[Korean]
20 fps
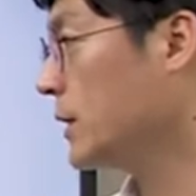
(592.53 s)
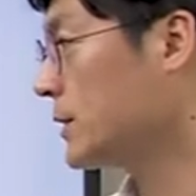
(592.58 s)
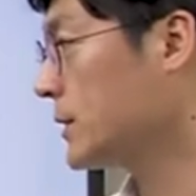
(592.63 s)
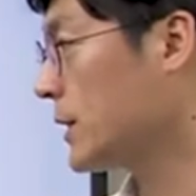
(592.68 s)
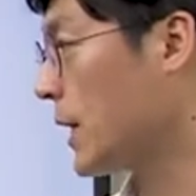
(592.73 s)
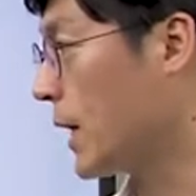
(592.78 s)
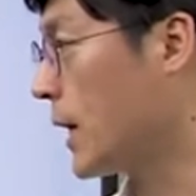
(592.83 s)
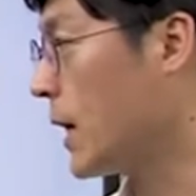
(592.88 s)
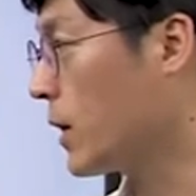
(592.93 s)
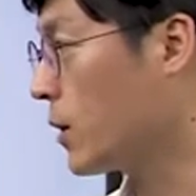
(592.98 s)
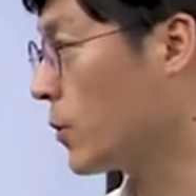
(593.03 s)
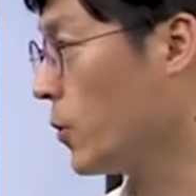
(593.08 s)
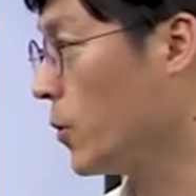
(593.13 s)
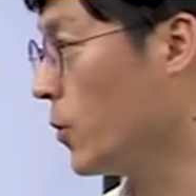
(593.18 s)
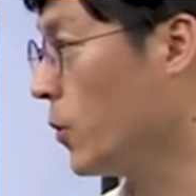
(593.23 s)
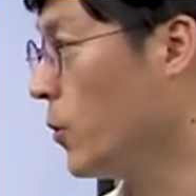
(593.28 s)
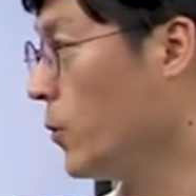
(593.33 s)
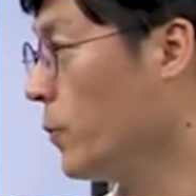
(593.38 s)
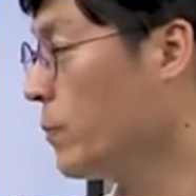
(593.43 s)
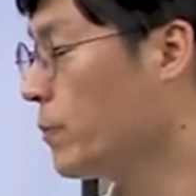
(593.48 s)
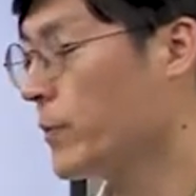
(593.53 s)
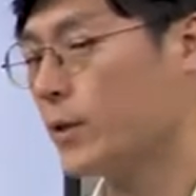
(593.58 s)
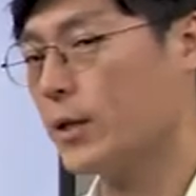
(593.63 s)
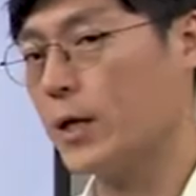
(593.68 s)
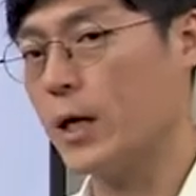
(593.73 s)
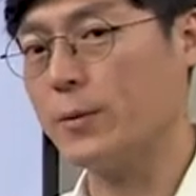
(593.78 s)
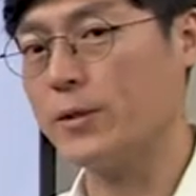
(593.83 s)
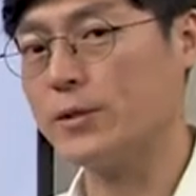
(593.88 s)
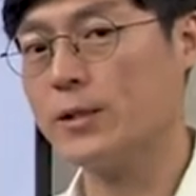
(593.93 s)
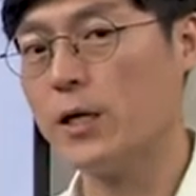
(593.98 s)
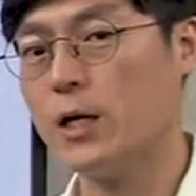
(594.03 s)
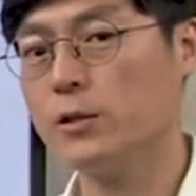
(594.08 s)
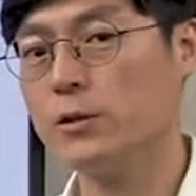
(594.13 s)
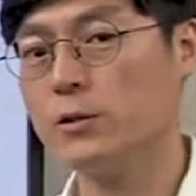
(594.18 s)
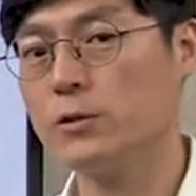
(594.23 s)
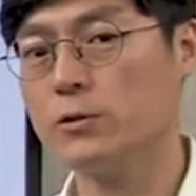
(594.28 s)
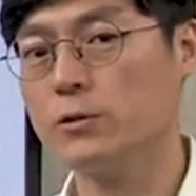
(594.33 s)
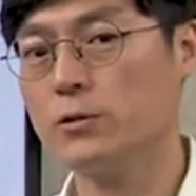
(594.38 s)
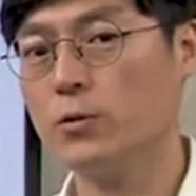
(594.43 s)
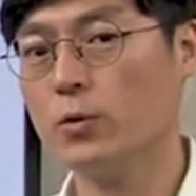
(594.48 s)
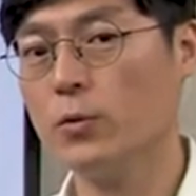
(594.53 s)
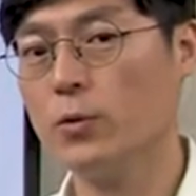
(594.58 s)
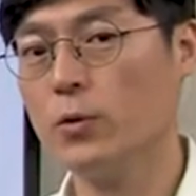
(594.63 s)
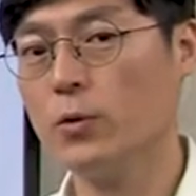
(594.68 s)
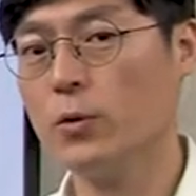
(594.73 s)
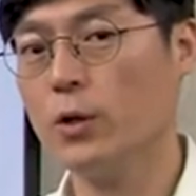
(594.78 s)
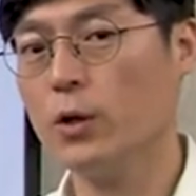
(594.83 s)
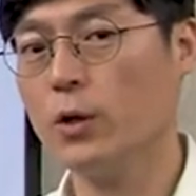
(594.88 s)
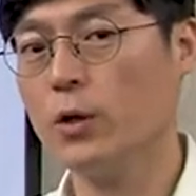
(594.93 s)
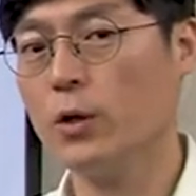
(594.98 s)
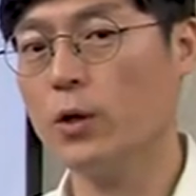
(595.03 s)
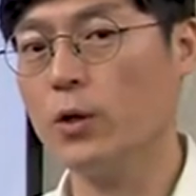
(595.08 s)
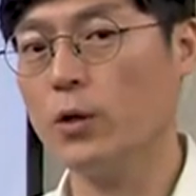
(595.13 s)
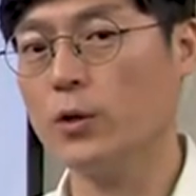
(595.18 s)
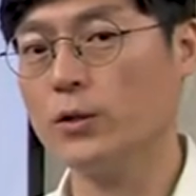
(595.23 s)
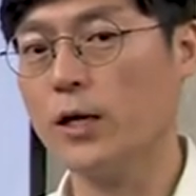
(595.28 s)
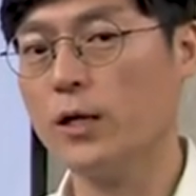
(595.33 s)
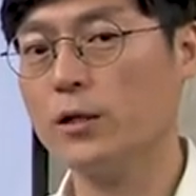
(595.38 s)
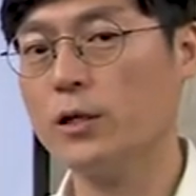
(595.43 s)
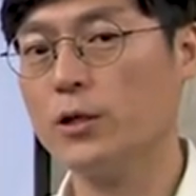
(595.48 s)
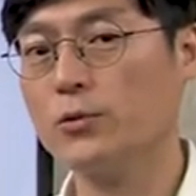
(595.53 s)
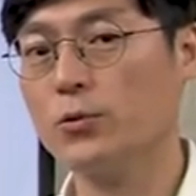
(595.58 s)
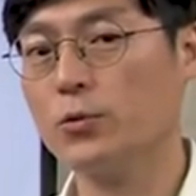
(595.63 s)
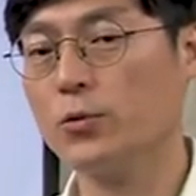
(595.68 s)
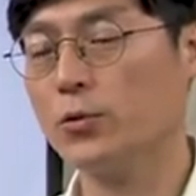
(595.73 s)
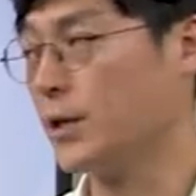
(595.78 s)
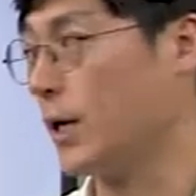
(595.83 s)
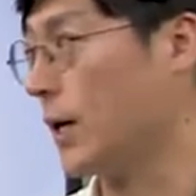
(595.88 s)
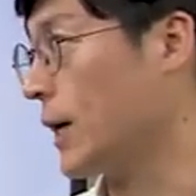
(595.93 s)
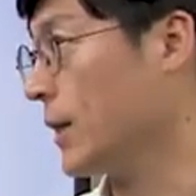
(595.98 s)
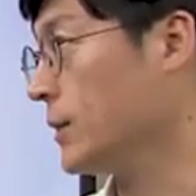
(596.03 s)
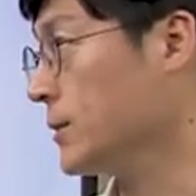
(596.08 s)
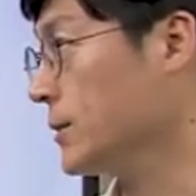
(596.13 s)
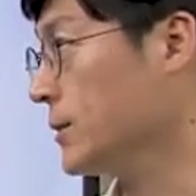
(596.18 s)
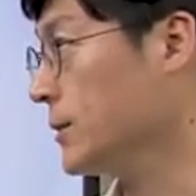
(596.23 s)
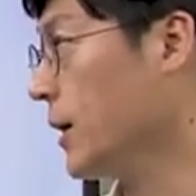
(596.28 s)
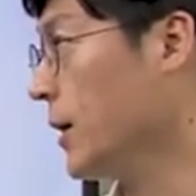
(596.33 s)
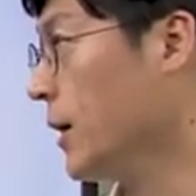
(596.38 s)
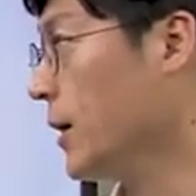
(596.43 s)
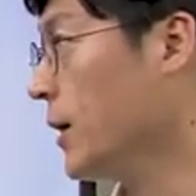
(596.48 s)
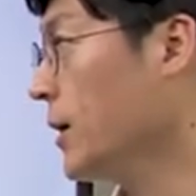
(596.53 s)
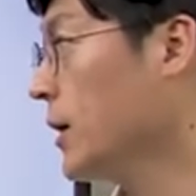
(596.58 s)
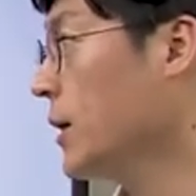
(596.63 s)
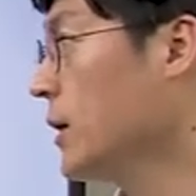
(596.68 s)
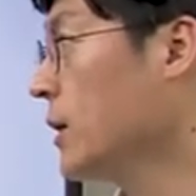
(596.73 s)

작았고 그 다음에 사이즈도 어, 상대적으로 작았는데